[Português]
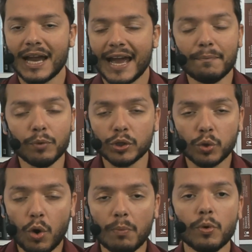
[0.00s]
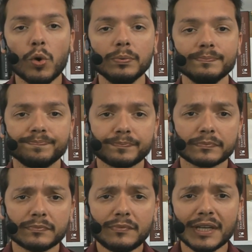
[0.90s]
É muito comum
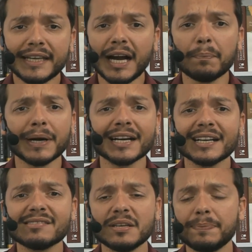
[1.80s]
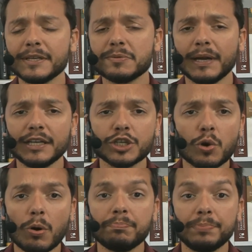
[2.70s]
que a banca simplesmente
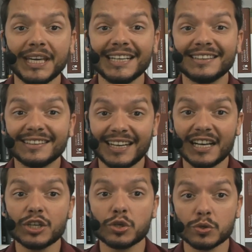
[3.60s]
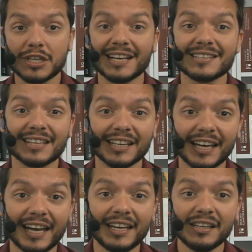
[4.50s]
copie trechos desta
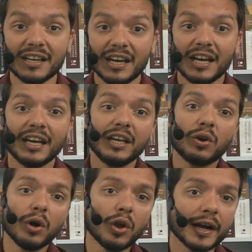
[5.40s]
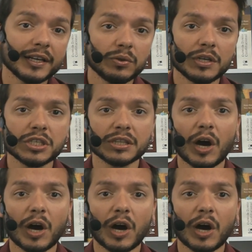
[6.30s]
lei e coloque no edital